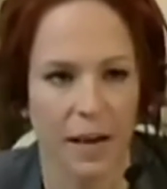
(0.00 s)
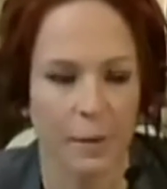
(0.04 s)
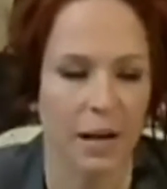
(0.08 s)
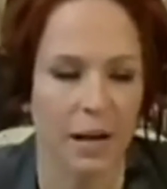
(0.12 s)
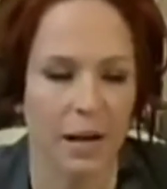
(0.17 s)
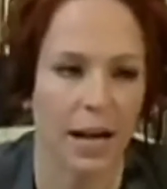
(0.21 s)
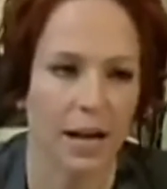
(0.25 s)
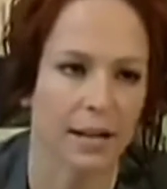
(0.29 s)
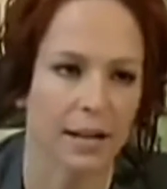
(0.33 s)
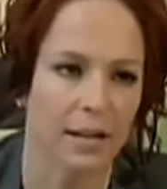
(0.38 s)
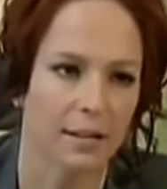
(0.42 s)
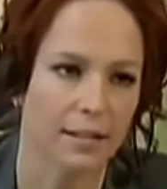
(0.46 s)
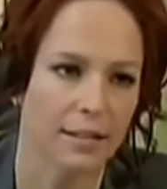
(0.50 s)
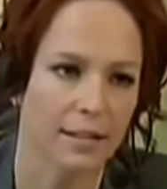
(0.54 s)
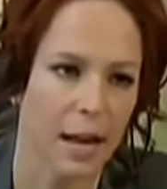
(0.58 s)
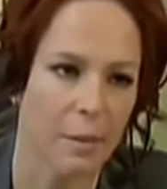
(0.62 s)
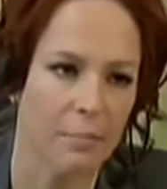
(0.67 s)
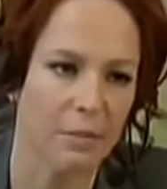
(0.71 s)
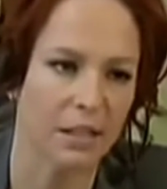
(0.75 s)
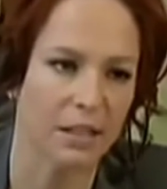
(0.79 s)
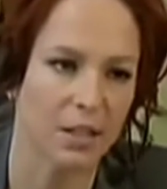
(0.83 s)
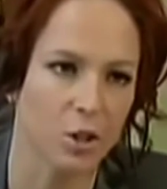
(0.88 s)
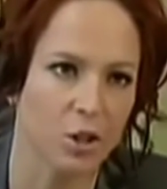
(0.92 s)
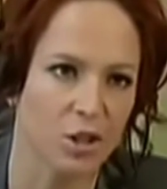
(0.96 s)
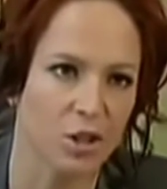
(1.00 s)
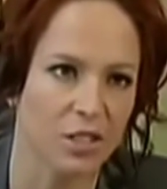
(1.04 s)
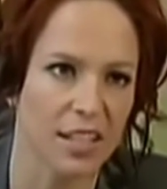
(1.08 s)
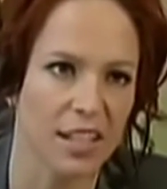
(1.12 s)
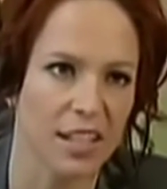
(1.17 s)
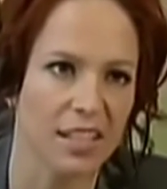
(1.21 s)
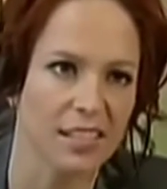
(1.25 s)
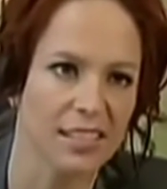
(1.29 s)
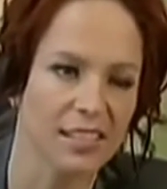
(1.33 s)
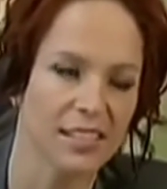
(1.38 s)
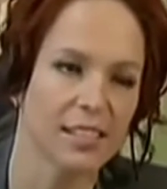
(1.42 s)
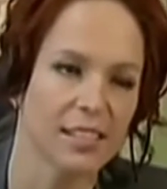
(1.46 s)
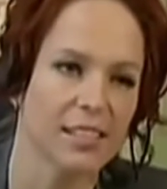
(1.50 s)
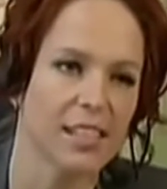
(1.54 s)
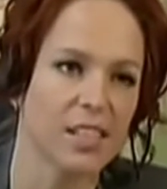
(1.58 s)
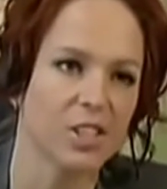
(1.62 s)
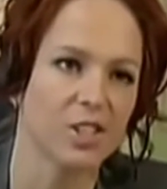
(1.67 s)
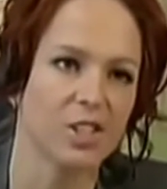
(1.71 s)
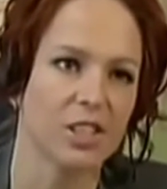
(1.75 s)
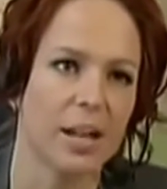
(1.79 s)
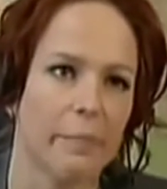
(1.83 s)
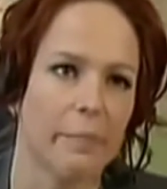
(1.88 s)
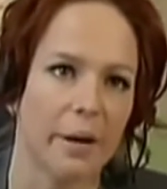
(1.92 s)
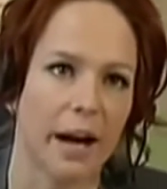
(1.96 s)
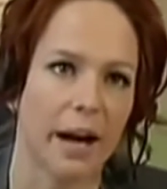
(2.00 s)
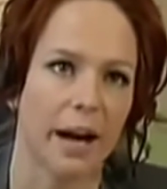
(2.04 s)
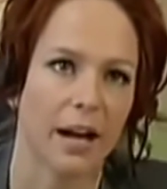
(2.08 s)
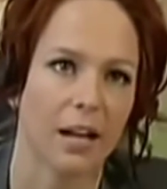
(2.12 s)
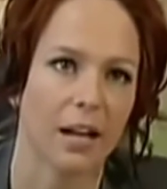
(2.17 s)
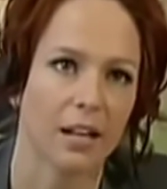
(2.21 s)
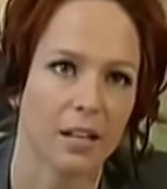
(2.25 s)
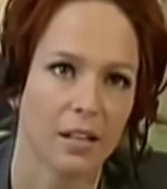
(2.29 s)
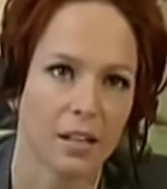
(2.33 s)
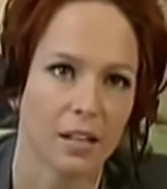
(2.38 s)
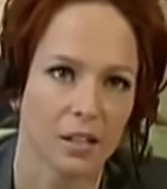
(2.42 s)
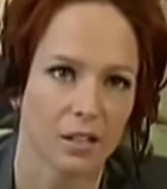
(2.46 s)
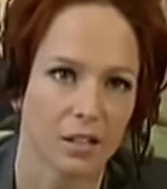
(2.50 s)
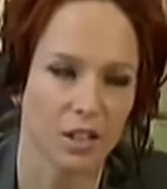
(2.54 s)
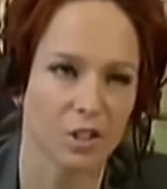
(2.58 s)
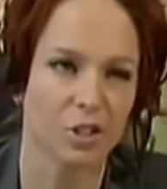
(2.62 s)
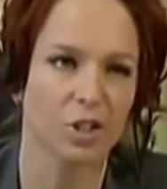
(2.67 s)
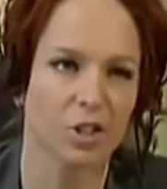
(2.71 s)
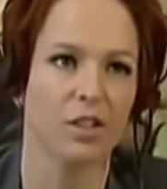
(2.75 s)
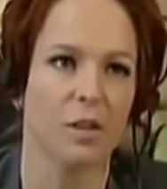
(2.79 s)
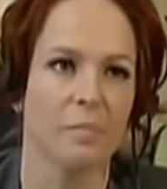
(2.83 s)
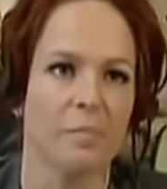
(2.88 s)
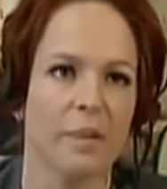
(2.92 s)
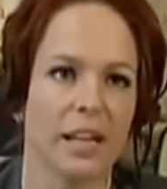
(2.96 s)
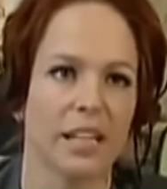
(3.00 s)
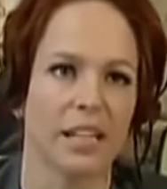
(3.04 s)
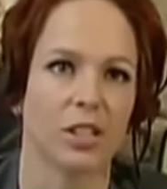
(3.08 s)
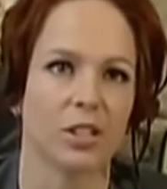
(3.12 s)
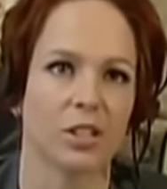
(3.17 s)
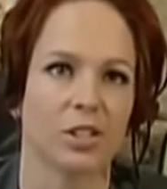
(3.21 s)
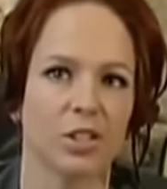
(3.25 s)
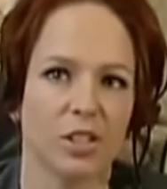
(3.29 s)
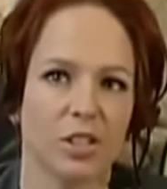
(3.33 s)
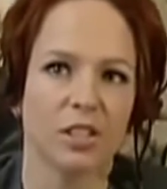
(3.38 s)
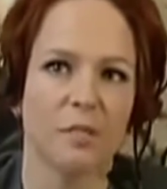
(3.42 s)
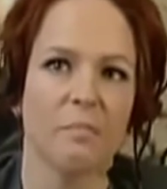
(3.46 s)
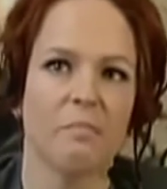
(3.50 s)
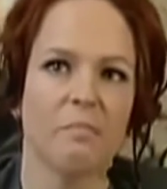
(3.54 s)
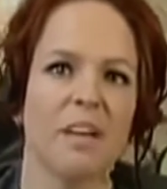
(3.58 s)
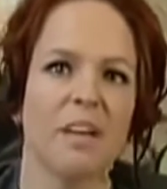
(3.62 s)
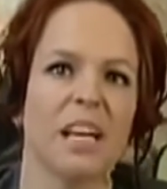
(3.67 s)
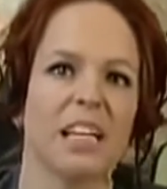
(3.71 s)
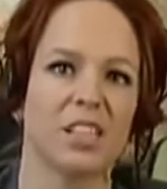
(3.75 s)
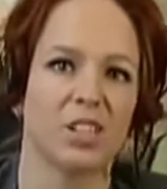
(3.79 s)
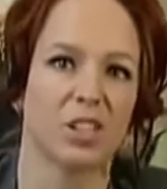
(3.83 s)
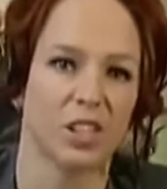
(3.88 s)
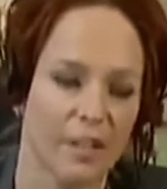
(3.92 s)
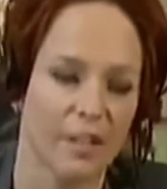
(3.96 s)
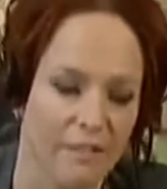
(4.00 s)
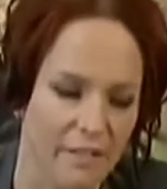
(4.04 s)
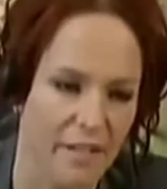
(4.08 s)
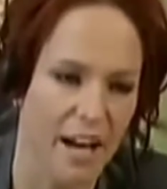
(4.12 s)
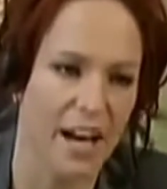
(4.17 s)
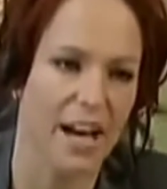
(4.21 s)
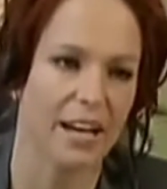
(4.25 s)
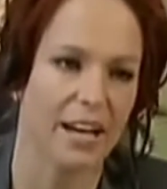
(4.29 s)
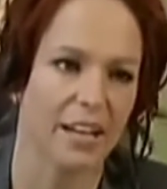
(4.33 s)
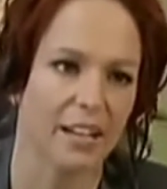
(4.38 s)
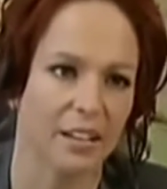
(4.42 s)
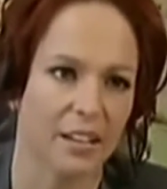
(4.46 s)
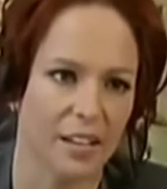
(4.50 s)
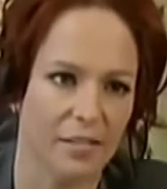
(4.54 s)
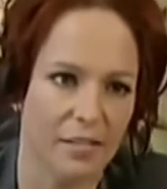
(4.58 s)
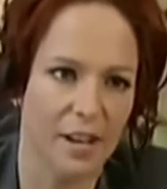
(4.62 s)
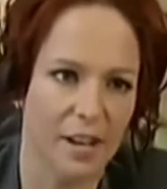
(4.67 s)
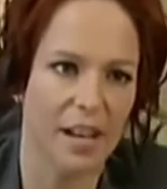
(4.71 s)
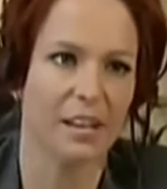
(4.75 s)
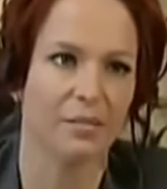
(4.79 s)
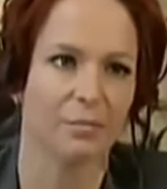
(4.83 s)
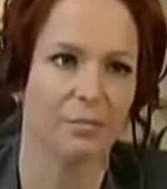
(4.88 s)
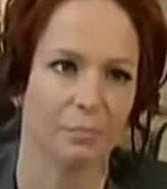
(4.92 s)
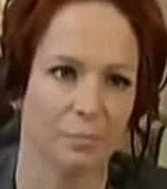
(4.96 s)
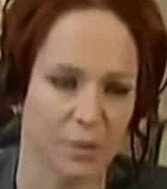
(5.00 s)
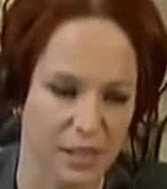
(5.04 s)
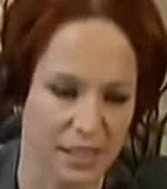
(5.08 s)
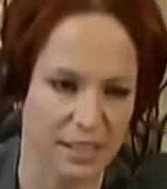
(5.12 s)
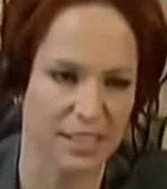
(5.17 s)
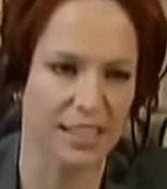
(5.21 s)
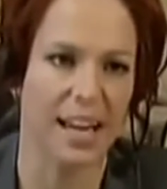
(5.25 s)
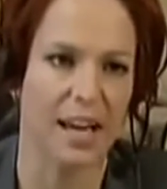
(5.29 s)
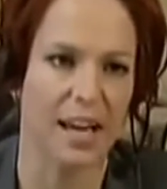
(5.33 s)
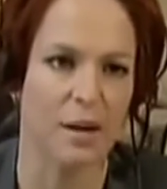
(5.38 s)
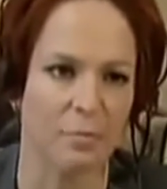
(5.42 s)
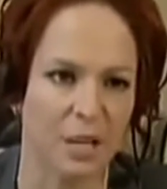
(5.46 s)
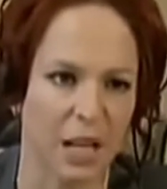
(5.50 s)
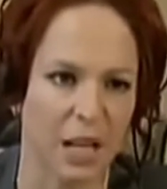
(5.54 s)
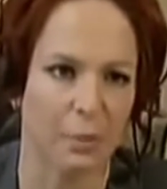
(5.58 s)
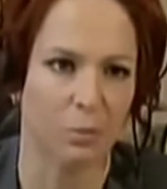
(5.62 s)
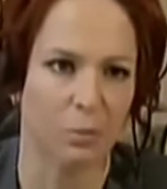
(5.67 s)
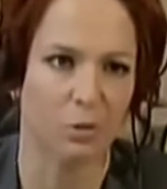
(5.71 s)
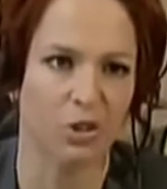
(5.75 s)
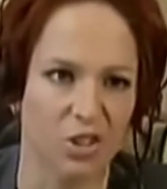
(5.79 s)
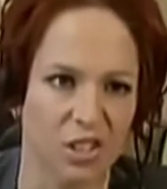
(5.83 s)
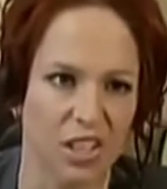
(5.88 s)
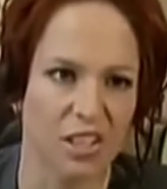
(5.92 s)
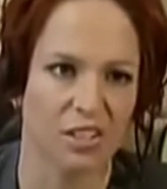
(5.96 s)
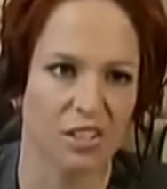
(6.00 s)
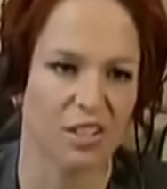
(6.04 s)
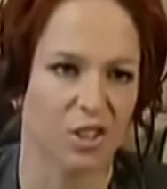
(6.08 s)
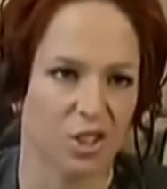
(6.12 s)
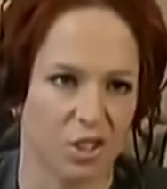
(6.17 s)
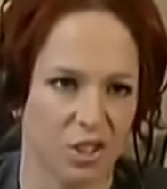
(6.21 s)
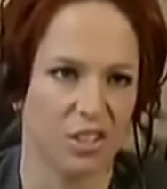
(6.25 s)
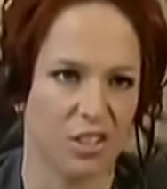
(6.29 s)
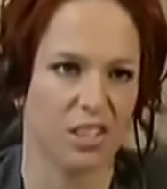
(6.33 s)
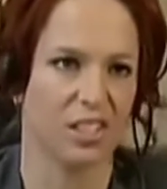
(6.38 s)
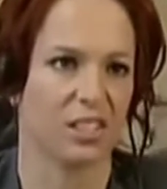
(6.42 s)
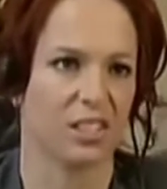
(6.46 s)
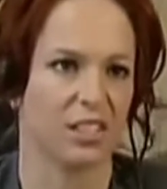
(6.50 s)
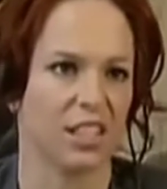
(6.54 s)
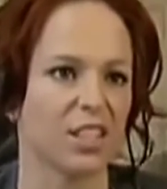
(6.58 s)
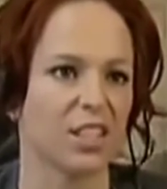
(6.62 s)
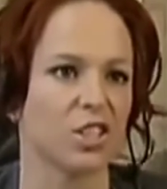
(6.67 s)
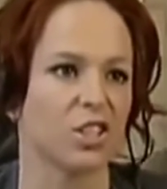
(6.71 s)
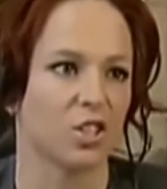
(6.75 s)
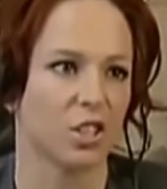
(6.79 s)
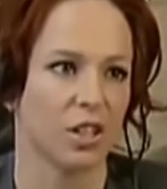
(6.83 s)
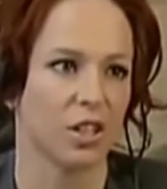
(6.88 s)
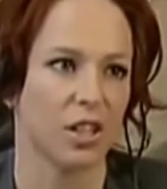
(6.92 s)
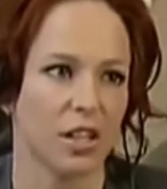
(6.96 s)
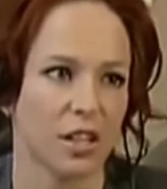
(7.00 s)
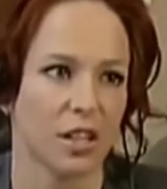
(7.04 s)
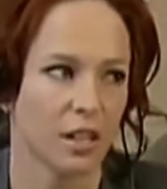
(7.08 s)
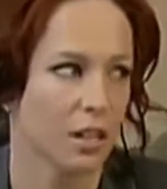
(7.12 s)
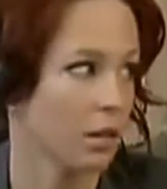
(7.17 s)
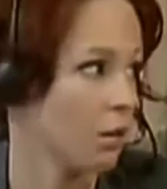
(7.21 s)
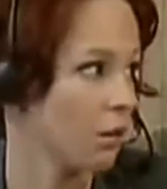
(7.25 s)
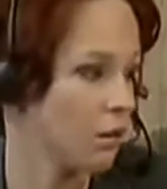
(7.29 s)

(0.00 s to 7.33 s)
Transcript: Тряпка, тряпка, ты еще здесь? Слышь, тряпка? Да что ты медлишь? Что ты медлишь? Давай, давай, быстрее, у меня рабочий день до шести, слышишь?